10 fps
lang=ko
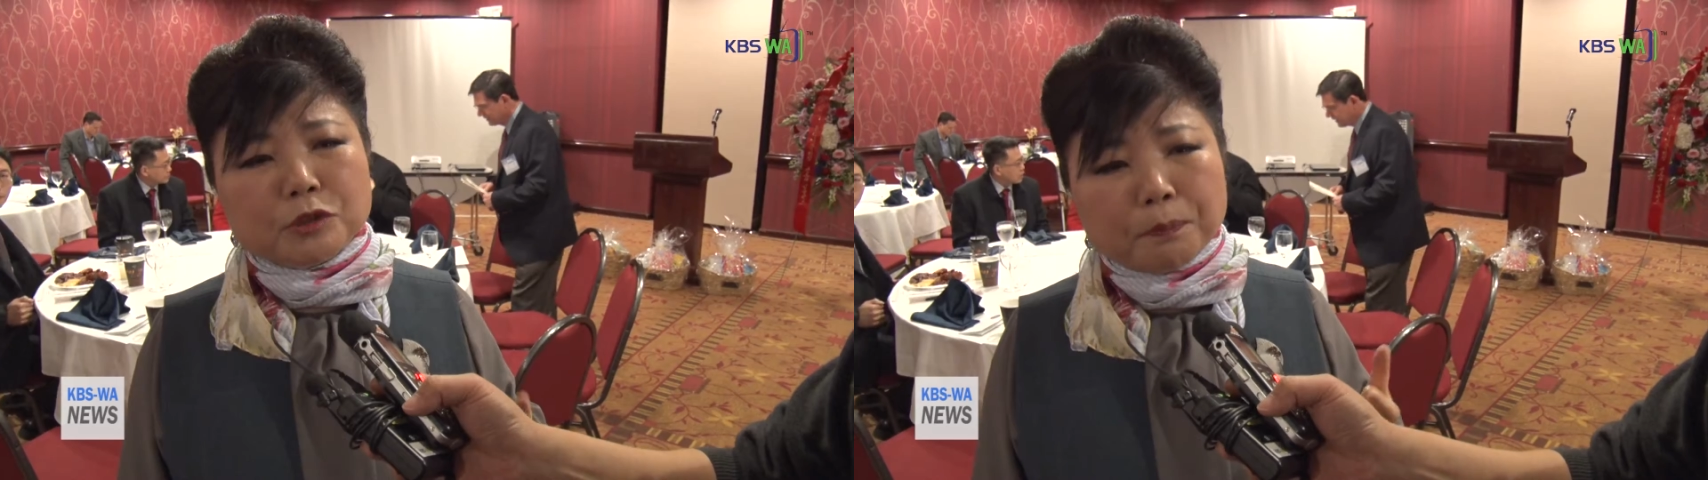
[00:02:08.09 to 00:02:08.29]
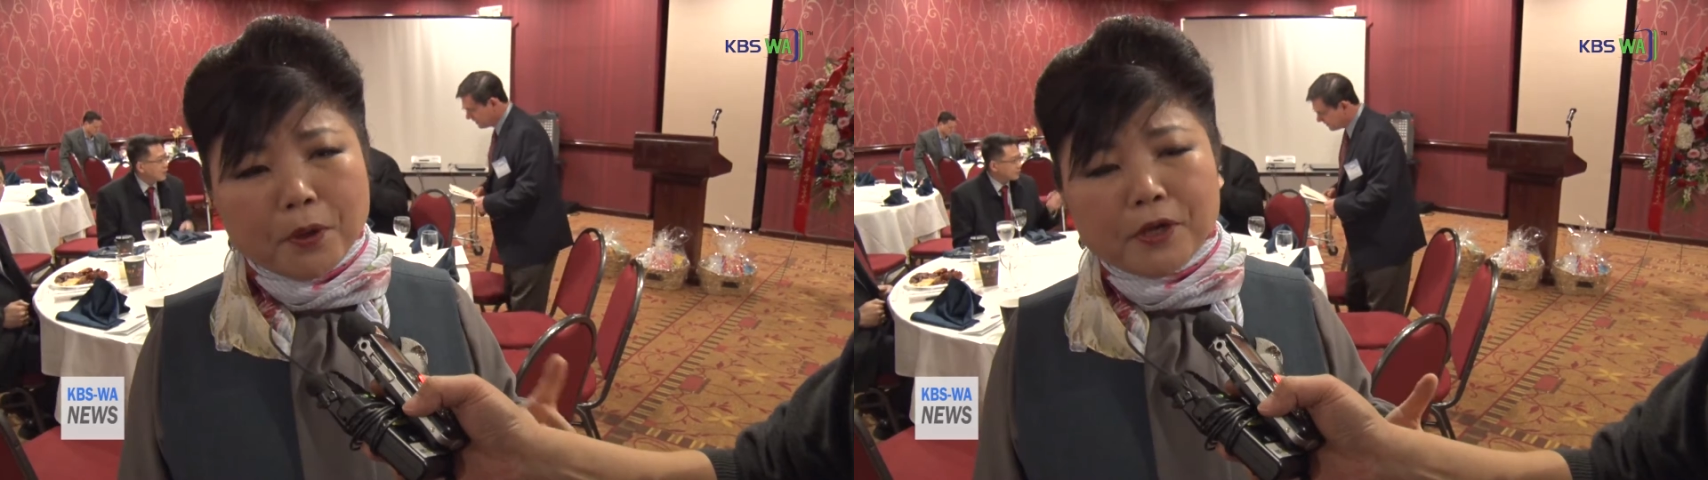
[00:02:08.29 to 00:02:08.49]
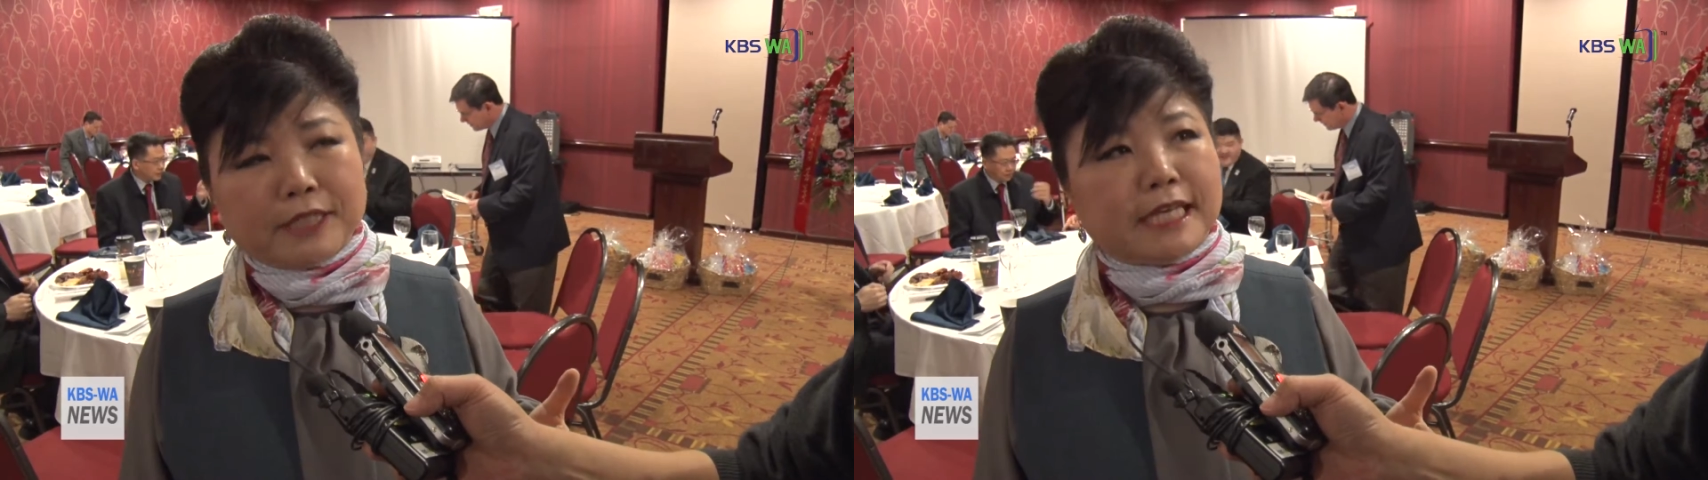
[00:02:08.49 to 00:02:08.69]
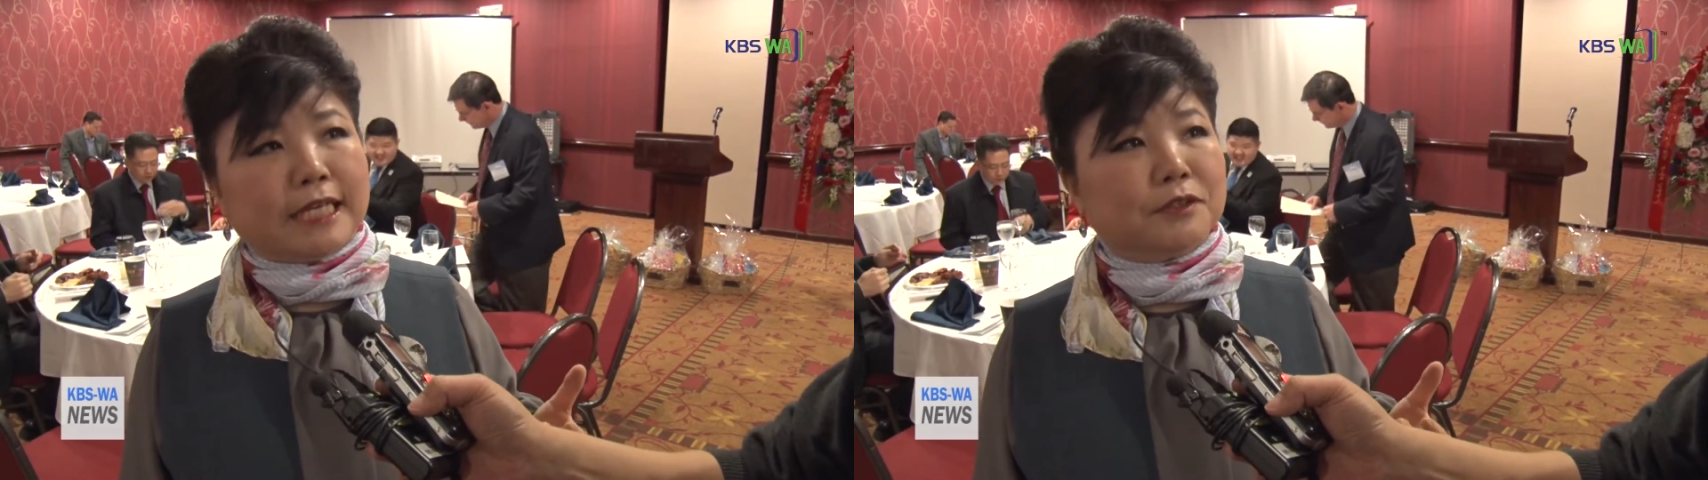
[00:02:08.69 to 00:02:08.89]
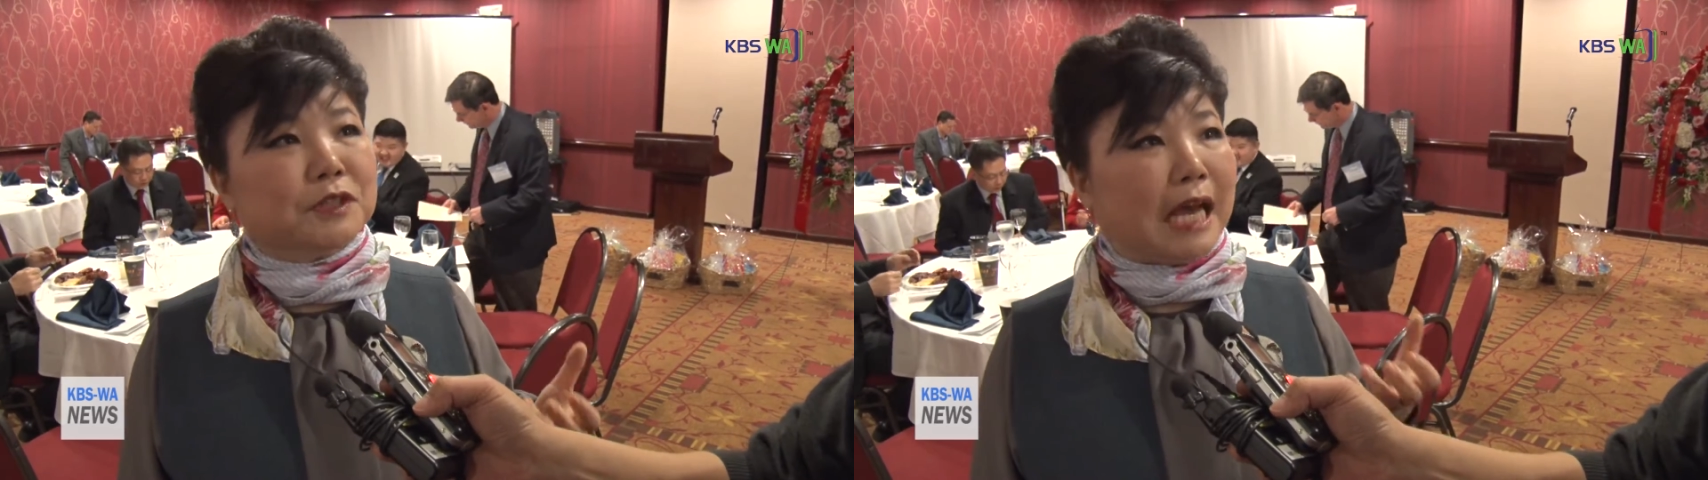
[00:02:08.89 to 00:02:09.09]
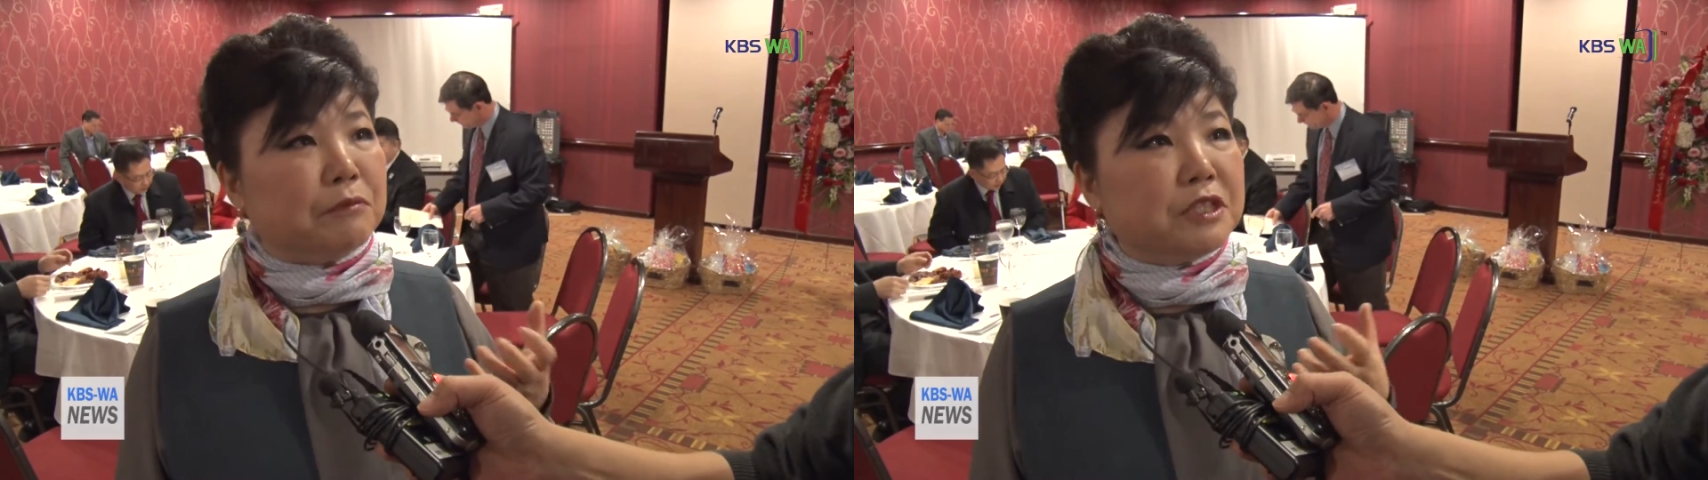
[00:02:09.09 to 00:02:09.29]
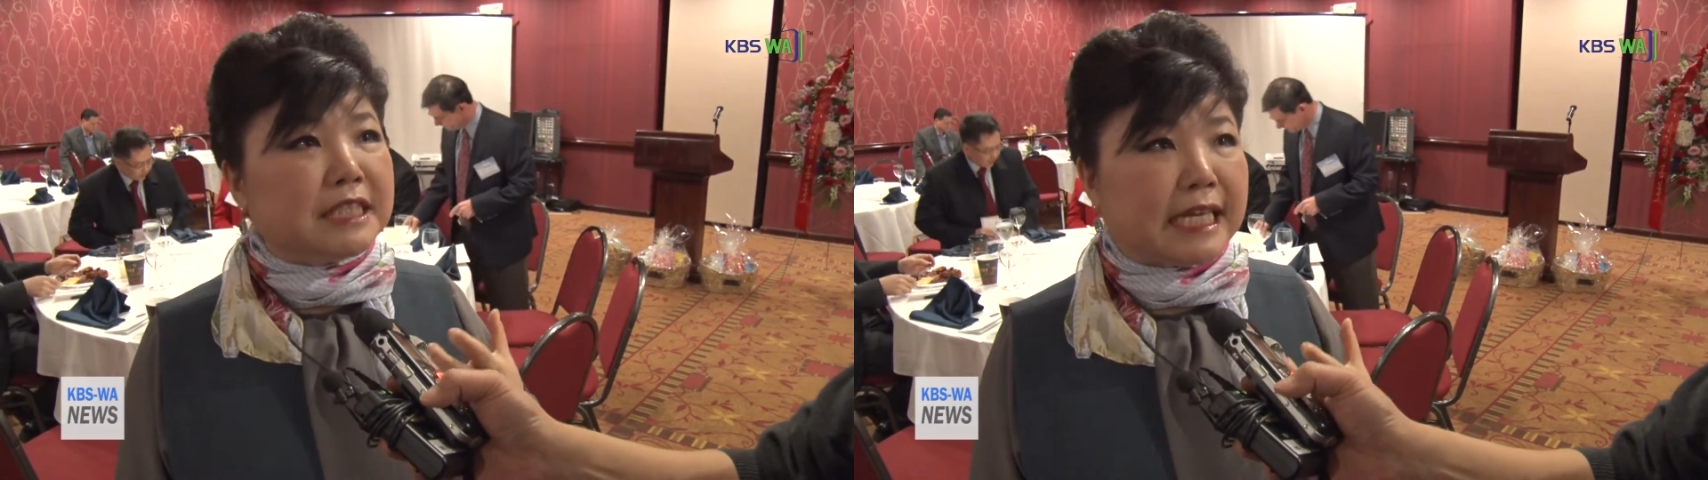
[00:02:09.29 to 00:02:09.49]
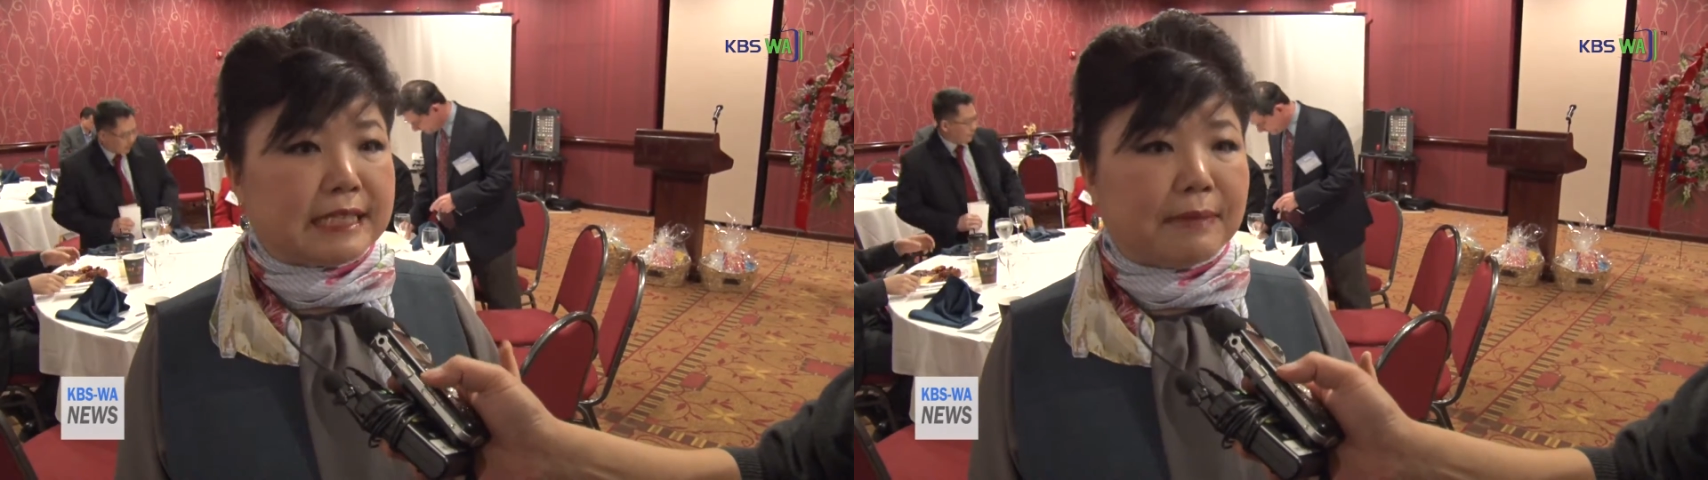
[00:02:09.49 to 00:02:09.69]
특별히 자기도
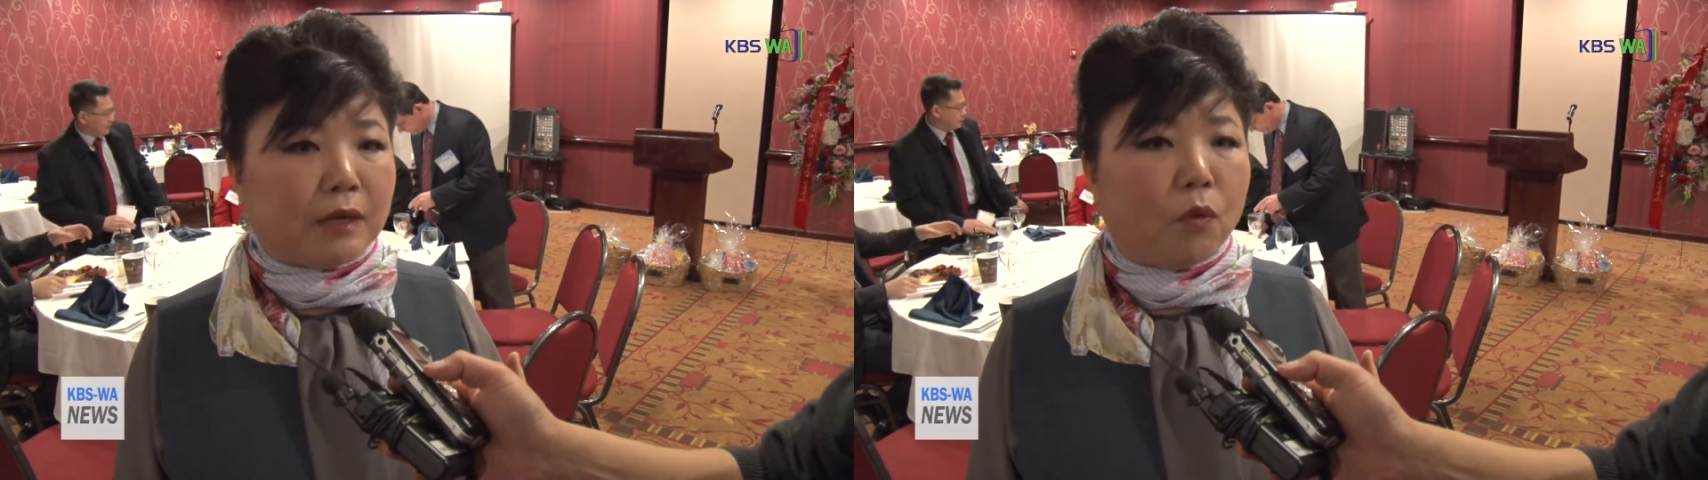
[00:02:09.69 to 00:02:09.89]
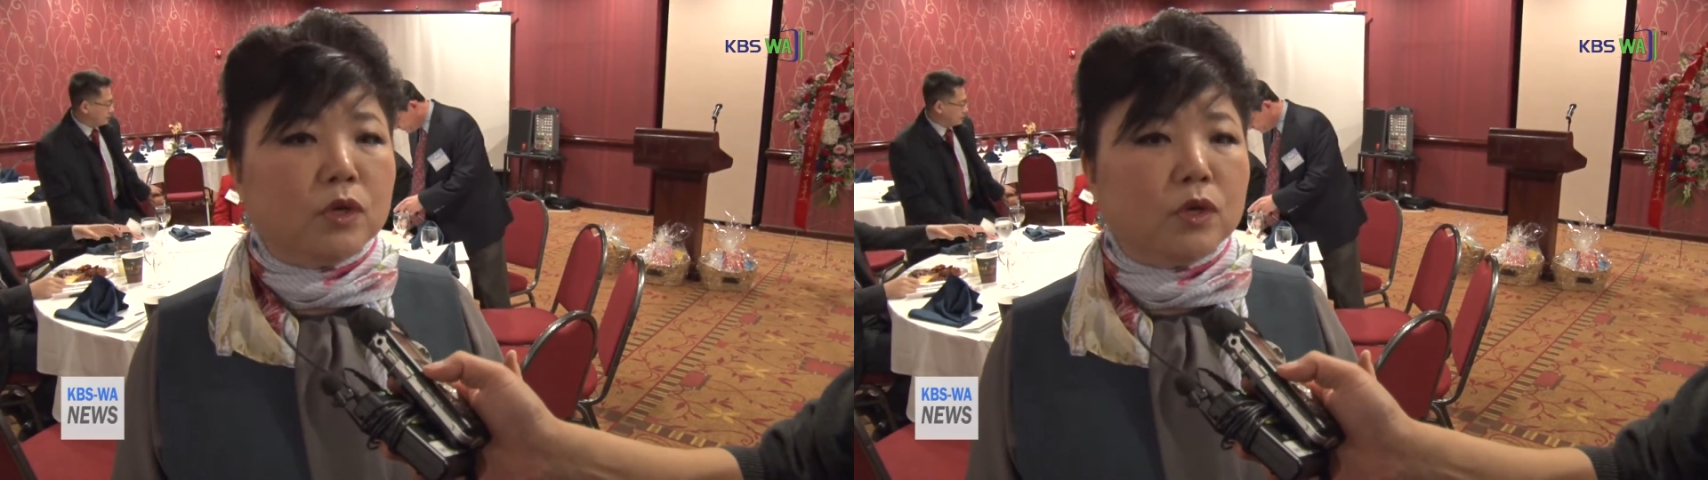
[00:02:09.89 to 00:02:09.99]
자문이사지만